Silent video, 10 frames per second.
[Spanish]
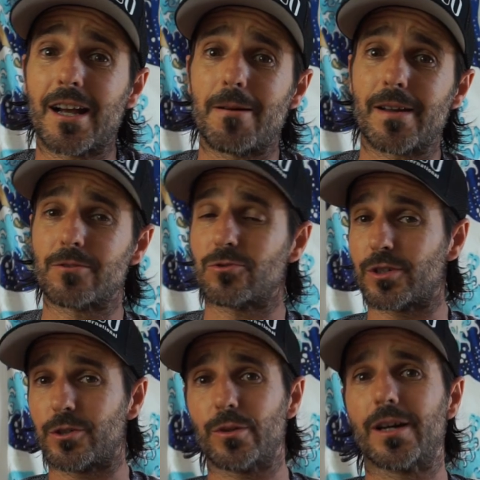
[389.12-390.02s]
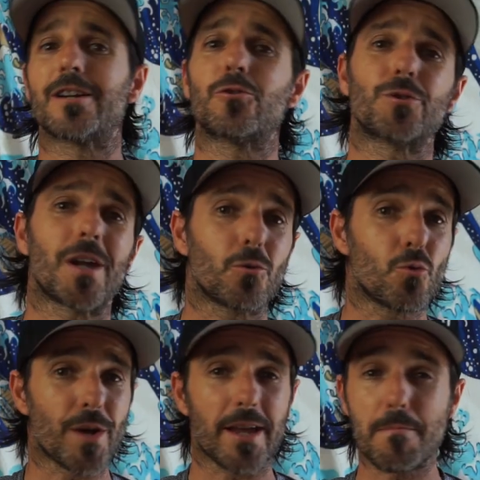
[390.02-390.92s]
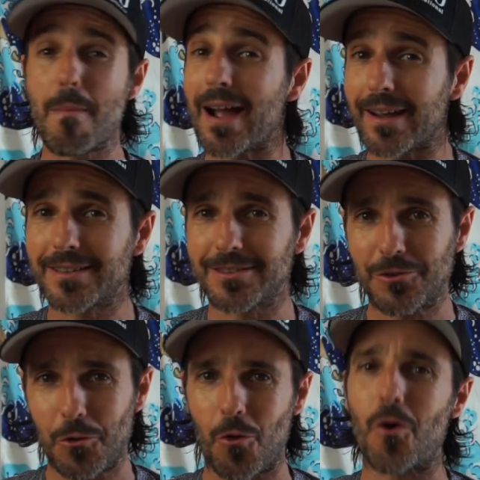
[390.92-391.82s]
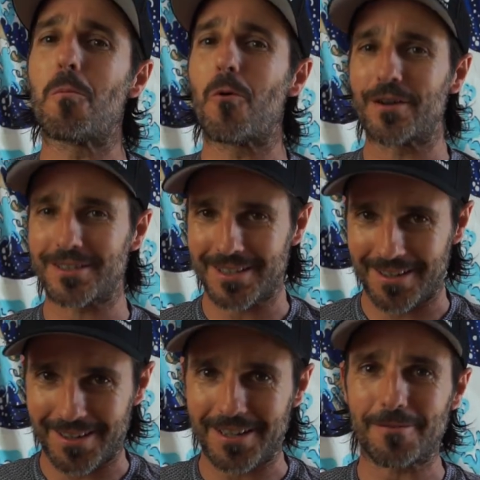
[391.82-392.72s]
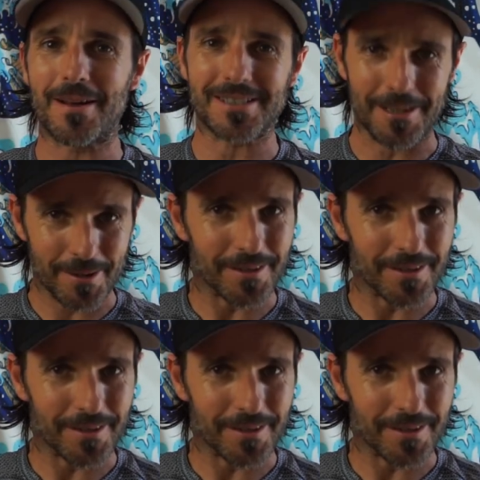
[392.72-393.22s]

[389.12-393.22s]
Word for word: acabar os quiero dejar con alguna imagen como esta que vais a